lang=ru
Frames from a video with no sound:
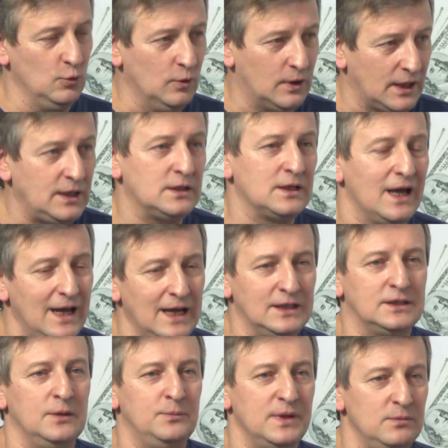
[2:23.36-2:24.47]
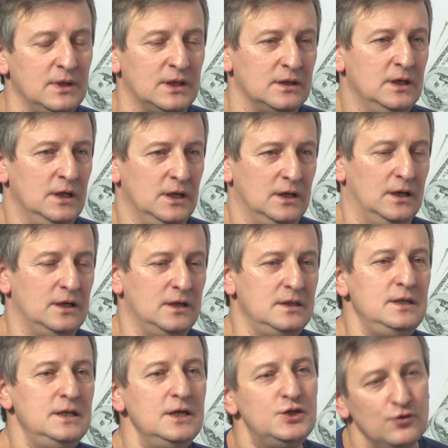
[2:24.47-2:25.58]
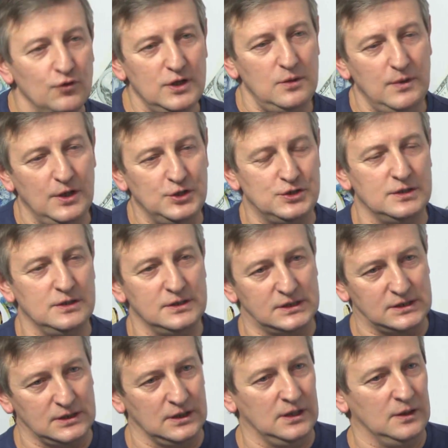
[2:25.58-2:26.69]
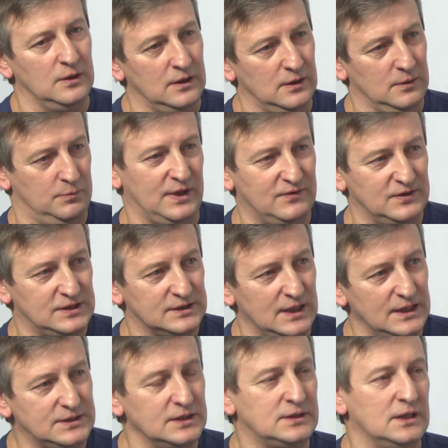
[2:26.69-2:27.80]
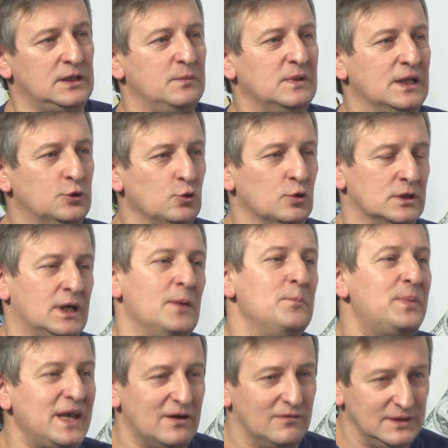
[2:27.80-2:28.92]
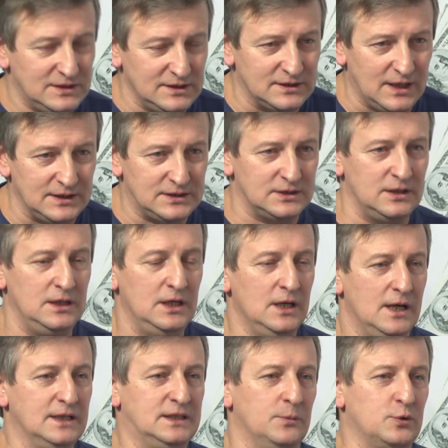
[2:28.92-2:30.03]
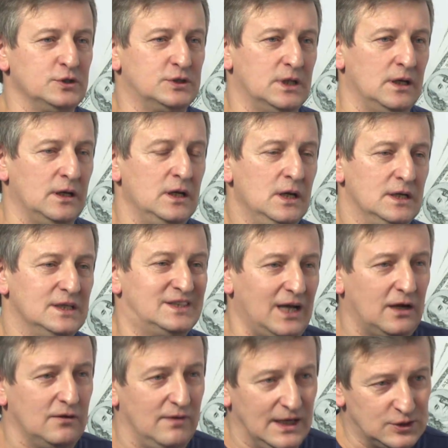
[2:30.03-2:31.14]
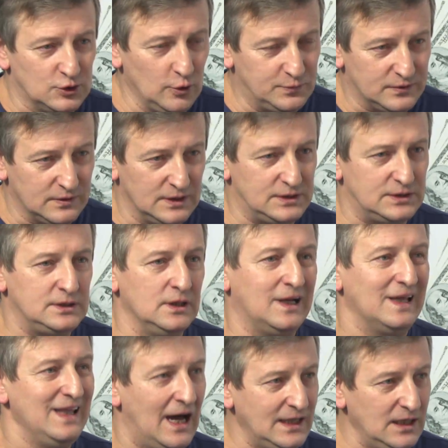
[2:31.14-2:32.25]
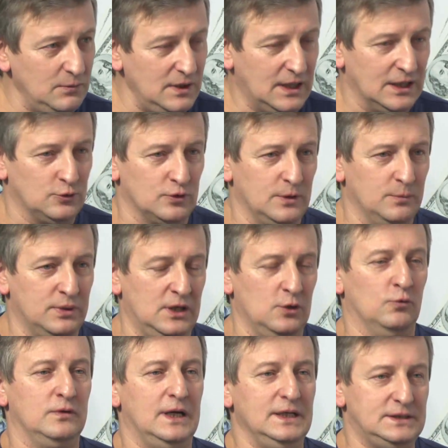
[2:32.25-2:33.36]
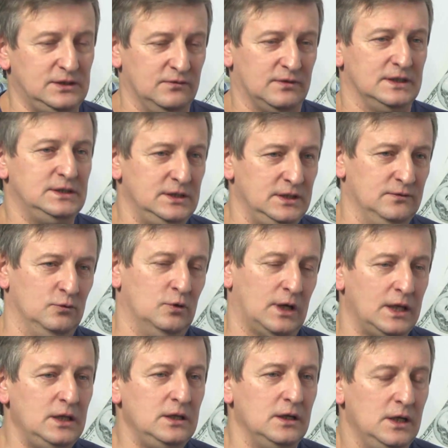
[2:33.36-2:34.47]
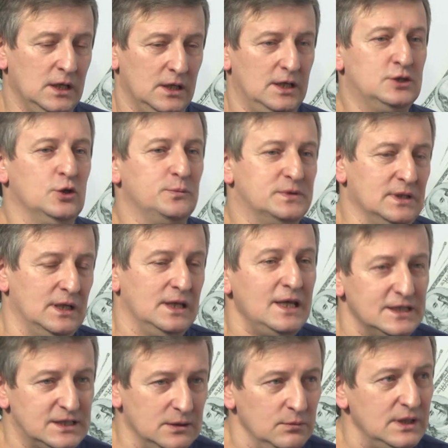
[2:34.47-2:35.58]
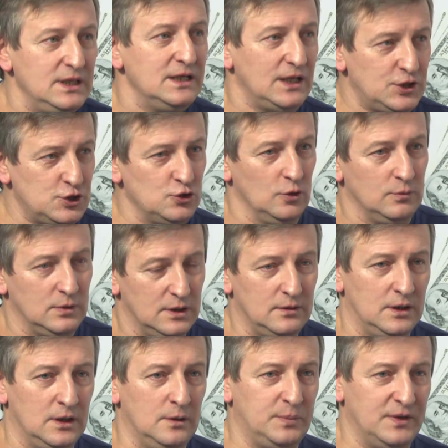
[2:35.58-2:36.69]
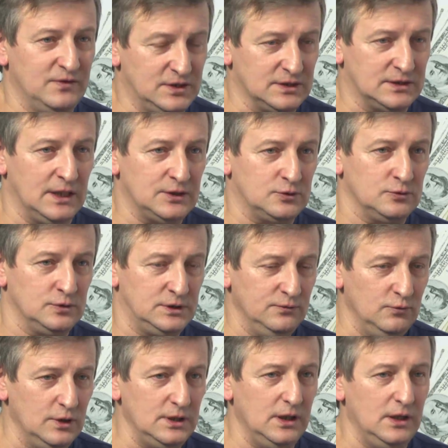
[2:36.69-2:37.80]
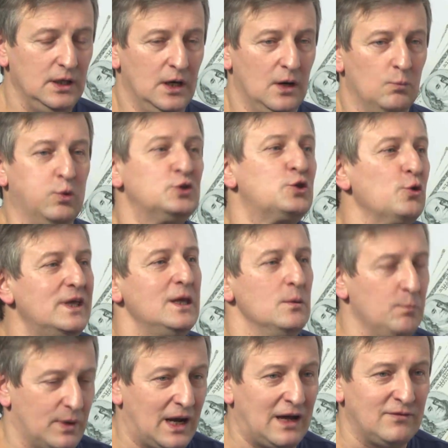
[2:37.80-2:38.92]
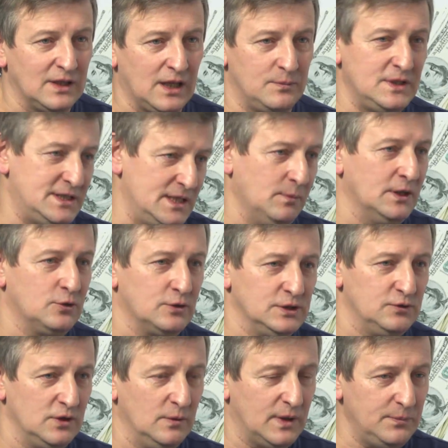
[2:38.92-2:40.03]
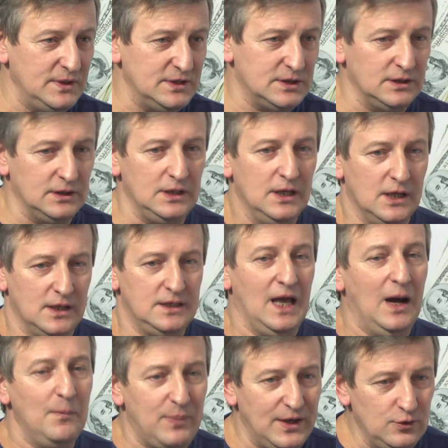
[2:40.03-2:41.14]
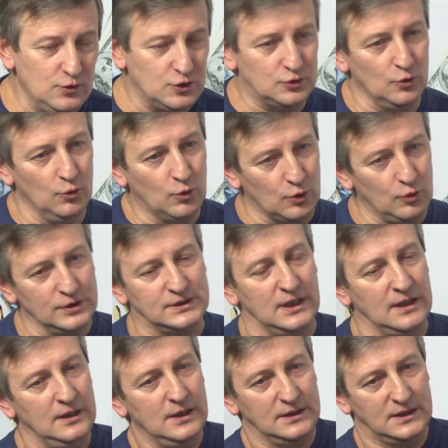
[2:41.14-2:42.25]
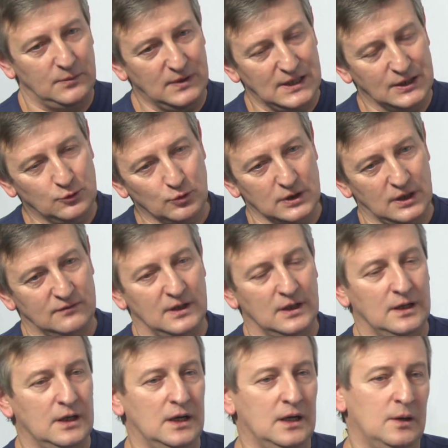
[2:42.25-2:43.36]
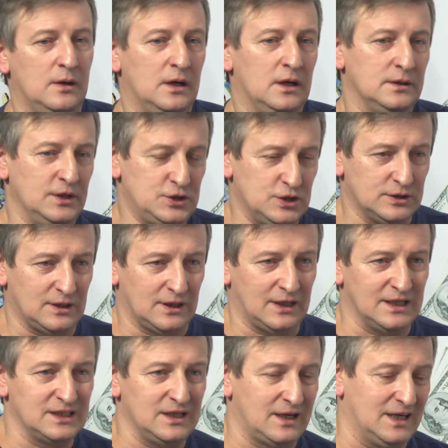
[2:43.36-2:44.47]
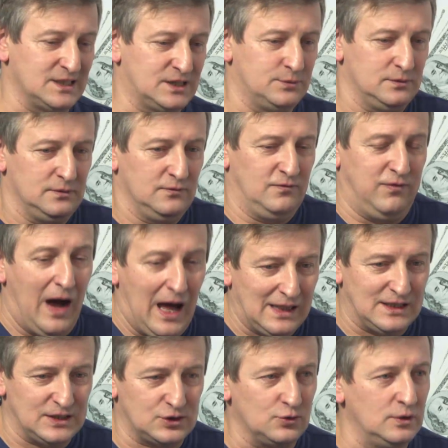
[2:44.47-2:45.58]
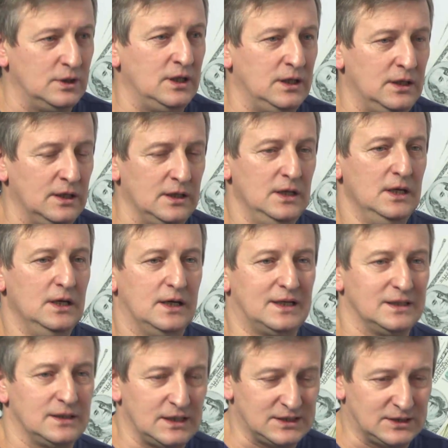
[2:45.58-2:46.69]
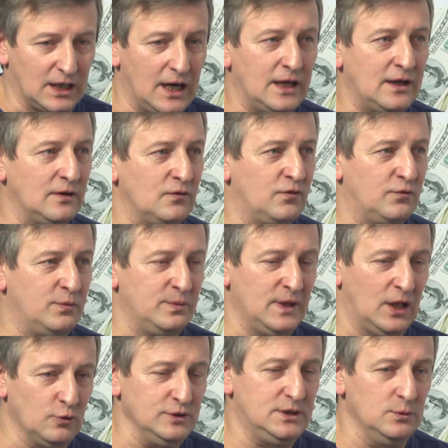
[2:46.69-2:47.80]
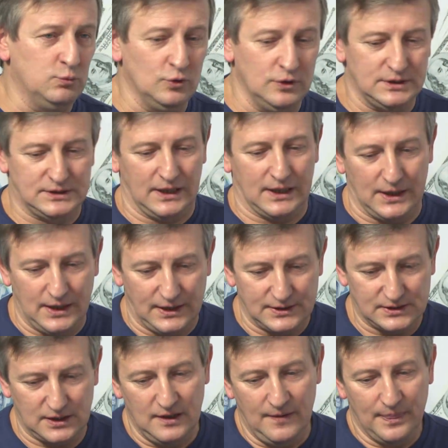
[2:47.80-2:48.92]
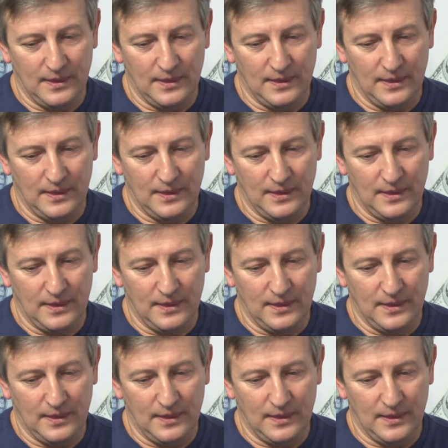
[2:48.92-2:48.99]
Украины. Это пример э, ничего не имеющий с э, приватизацией, это номенклатурная прихватизация, это просто захват собственности кланами, которые были у власти в России и в Украине. И, собственно, если мы не начнем э, приватизацию сегодня по другим правилам, не тем, которые сегодня прописаны, я боюсь, что угроза номенклатурного э, значит, развала, что ли, или раздрая в Беларуси будет сохраняться.